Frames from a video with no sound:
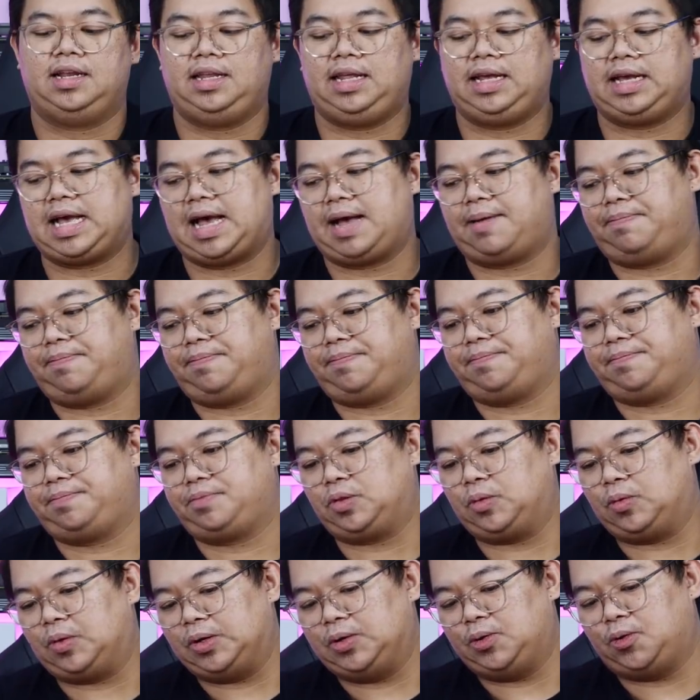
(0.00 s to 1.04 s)
นี่ครับ
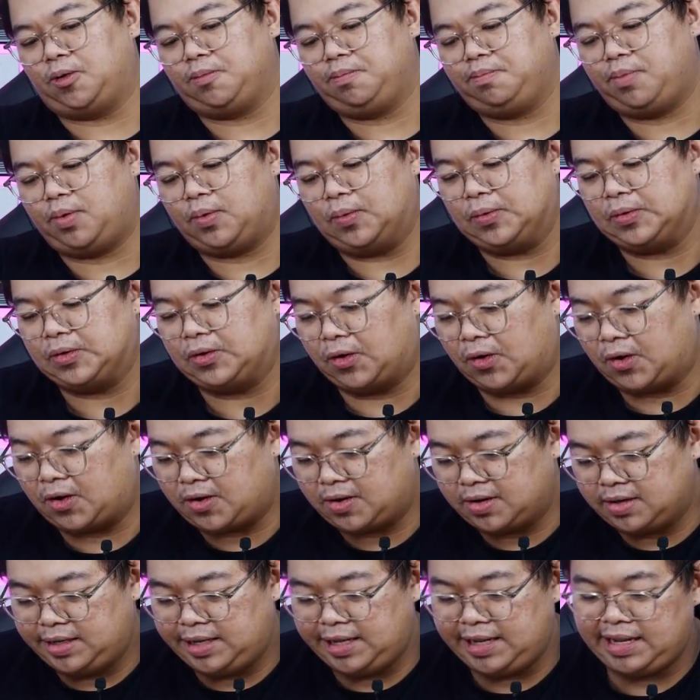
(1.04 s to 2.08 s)
ตัวโน้ตบุ๊กเนาะ
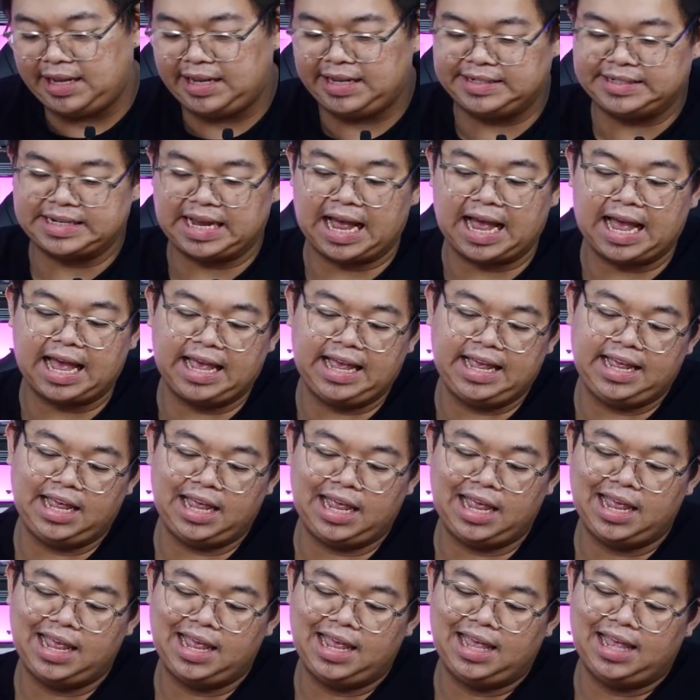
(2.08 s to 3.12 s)
ที่ใช้
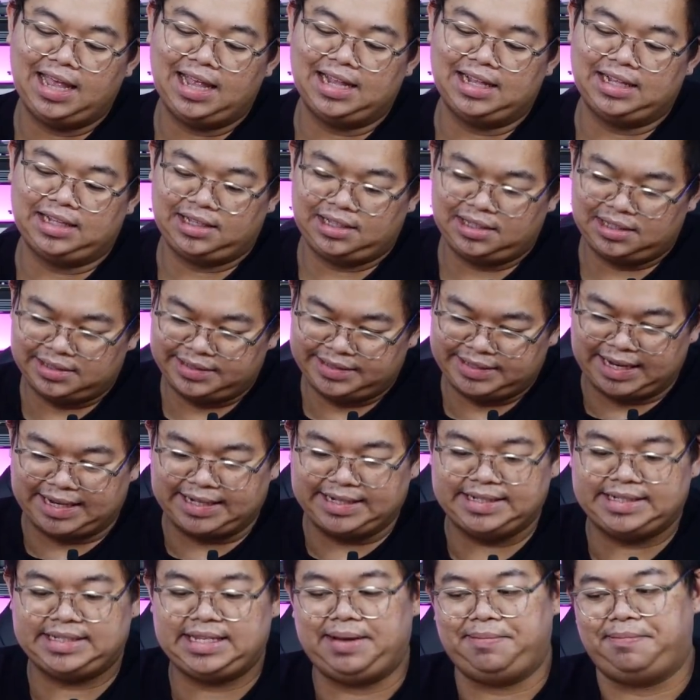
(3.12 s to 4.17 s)
Gen
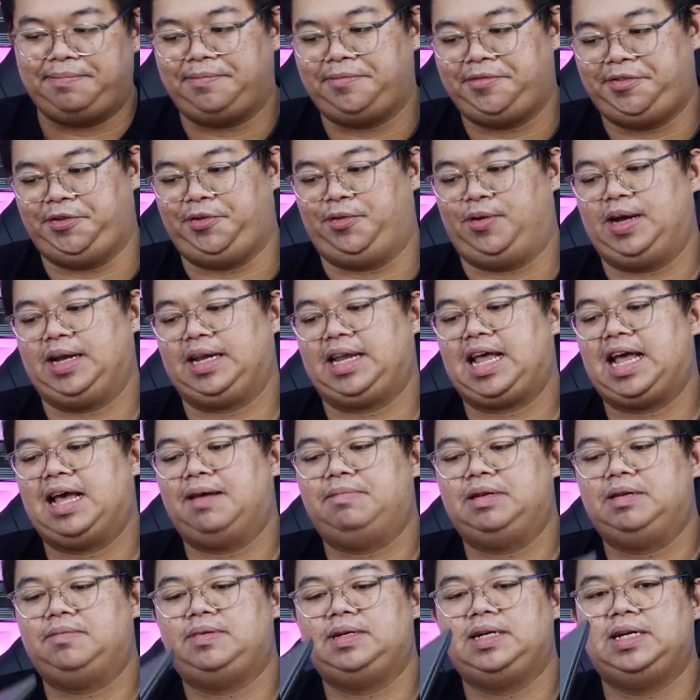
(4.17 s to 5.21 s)
10อยู่ข้างหน้า
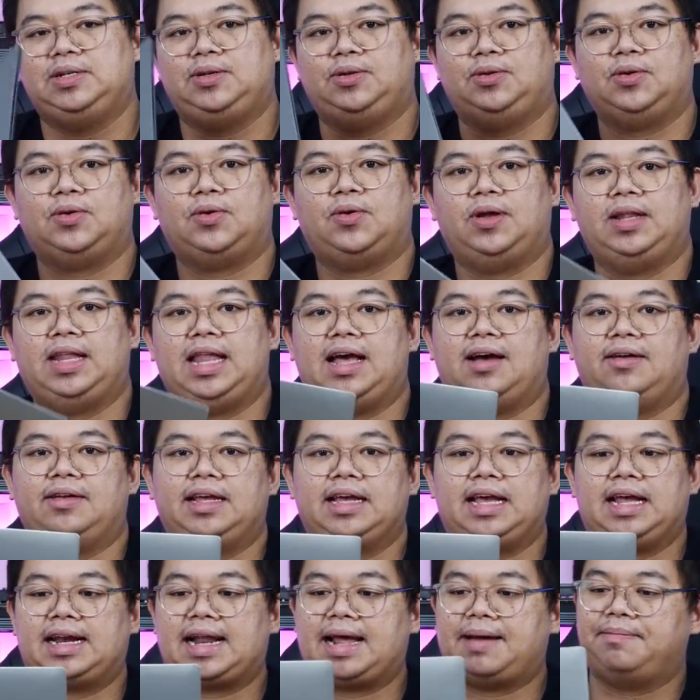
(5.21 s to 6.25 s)
เพื่อนๆทุกๆคนแล้ว
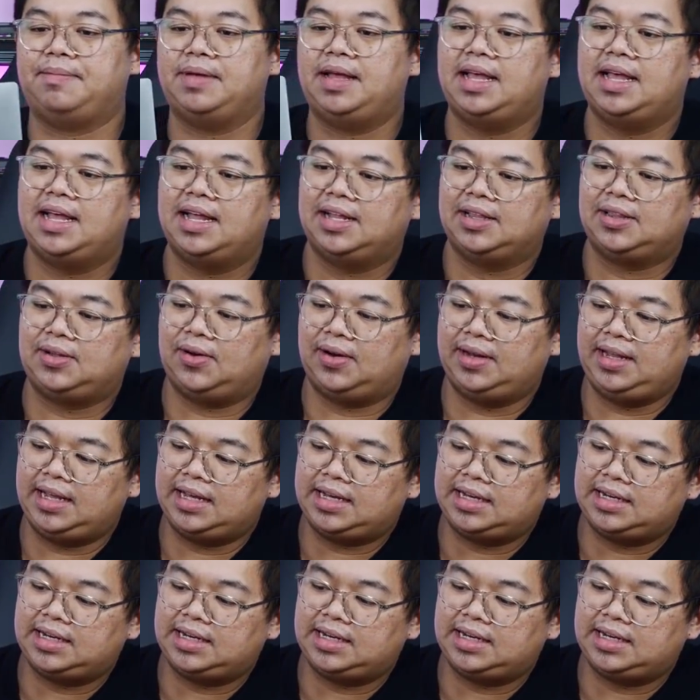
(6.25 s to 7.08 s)
นะครับ ตัวนี้